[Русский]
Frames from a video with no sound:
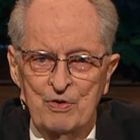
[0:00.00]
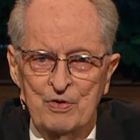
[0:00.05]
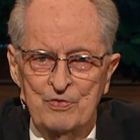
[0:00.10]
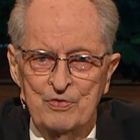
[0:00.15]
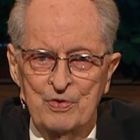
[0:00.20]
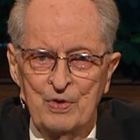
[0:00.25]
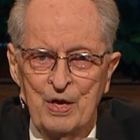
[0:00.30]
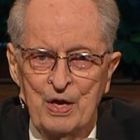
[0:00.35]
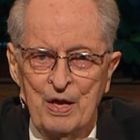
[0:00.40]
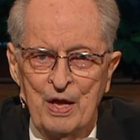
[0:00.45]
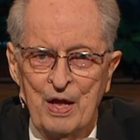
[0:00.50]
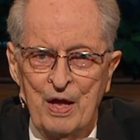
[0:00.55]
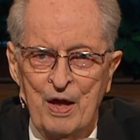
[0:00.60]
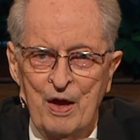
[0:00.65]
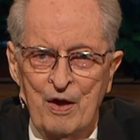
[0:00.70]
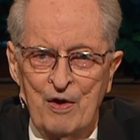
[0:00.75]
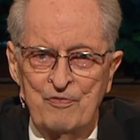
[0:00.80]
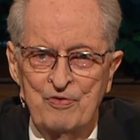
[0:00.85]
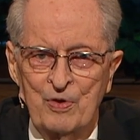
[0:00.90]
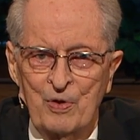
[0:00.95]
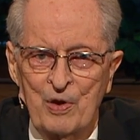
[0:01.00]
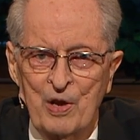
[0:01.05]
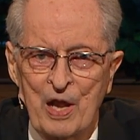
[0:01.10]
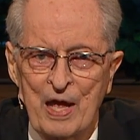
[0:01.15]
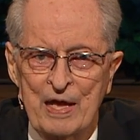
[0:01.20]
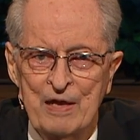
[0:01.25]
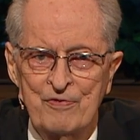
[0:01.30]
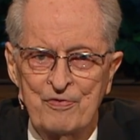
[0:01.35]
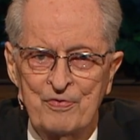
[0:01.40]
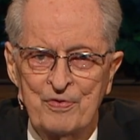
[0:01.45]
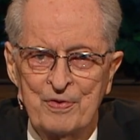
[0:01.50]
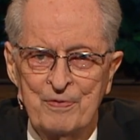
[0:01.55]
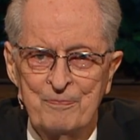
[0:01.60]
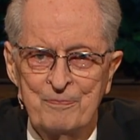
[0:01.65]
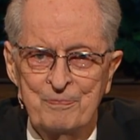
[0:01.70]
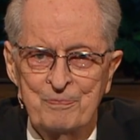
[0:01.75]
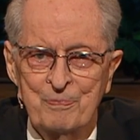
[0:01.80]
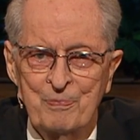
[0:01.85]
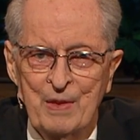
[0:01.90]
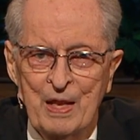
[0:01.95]
заплатить десятину
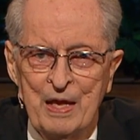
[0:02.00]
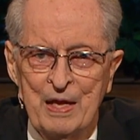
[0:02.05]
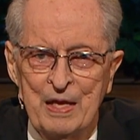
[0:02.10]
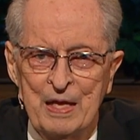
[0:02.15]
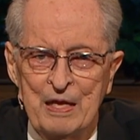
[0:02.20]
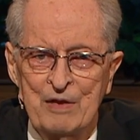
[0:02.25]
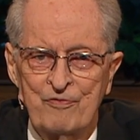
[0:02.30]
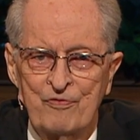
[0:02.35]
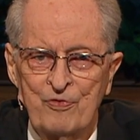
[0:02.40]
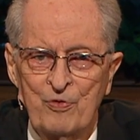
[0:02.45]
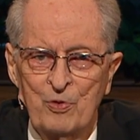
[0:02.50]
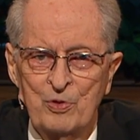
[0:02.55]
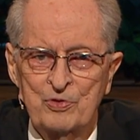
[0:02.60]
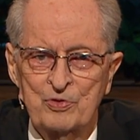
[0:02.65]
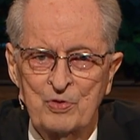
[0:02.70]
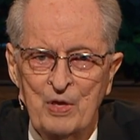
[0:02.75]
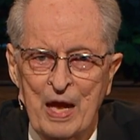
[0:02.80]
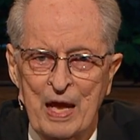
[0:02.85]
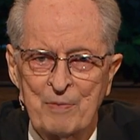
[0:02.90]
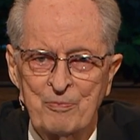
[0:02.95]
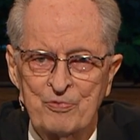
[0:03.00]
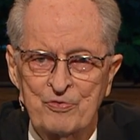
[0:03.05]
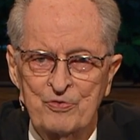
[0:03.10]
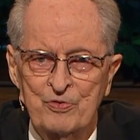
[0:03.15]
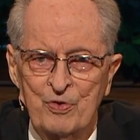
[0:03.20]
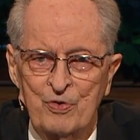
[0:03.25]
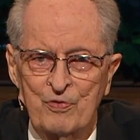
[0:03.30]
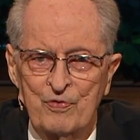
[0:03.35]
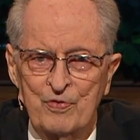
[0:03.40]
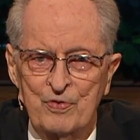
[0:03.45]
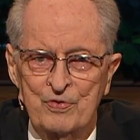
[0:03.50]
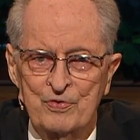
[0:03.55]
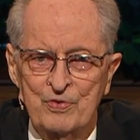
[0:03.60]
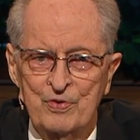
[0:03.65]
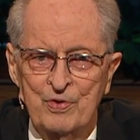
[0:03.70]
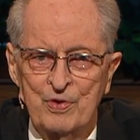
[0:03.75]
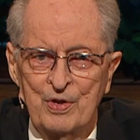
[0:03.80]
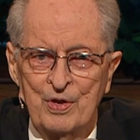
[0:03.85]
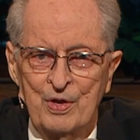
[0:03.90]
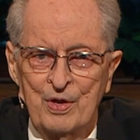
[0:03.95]
первых лет своей жизни служением
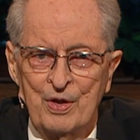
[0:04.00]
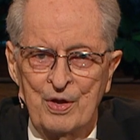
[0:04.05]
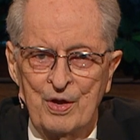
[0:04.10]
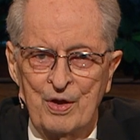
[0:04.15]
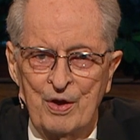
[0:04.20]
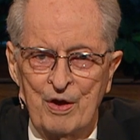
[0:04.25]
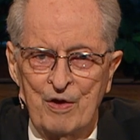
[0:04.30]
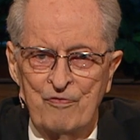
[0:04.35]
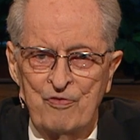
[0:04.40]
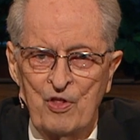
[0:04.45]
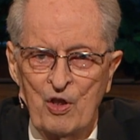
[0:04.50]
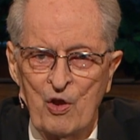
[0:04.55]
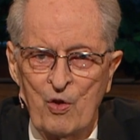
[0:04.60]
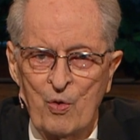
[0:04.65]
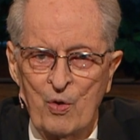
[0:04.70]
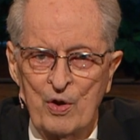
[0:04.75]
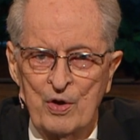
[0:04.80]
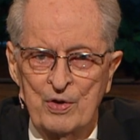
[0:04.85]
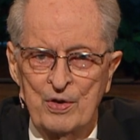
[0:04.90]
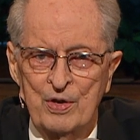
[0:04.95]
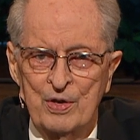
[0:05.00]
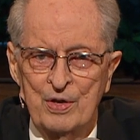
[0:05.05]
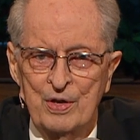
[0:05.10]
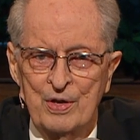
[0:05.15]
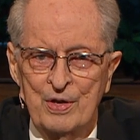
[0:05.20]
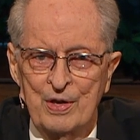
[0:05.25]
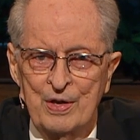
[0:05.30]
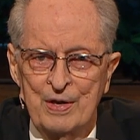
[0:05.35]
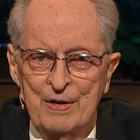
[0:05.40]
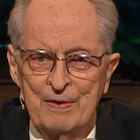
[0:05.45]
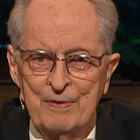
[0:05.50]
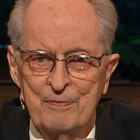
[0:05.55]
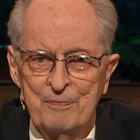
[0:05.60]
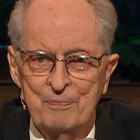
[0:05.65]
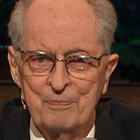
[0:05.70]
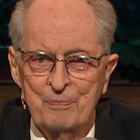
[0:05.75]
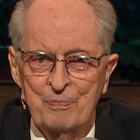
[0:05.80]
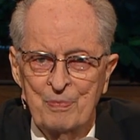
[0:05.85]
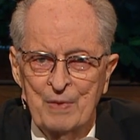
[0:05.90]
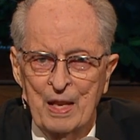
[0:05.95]
Господу на миссии
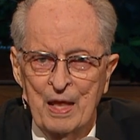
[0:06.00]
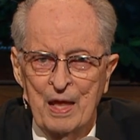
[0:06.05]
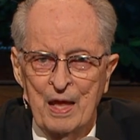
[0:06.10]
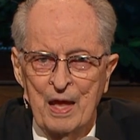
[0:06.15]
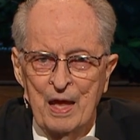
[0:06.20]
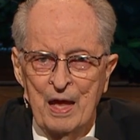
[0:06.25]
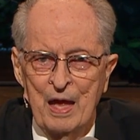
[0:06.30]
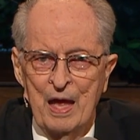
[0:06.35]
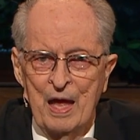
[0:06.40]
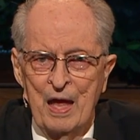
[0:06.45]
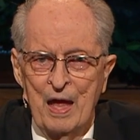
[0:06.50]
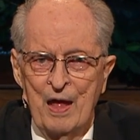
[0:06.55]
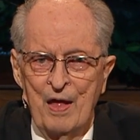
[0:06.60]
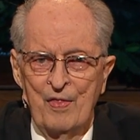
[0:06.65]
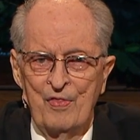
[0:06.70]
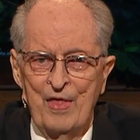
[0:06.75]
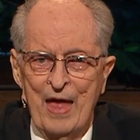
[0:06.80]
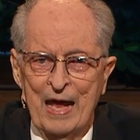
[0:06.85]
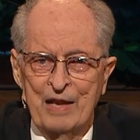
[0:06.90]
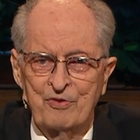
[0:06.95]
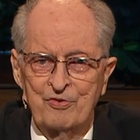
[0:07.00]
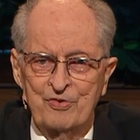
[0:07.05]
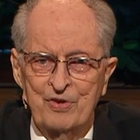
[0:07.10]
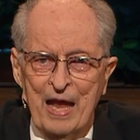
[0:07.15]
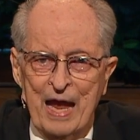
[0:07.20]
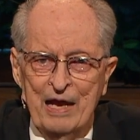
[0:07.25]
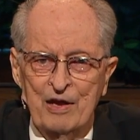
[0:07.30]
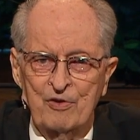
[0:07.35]
полного дня.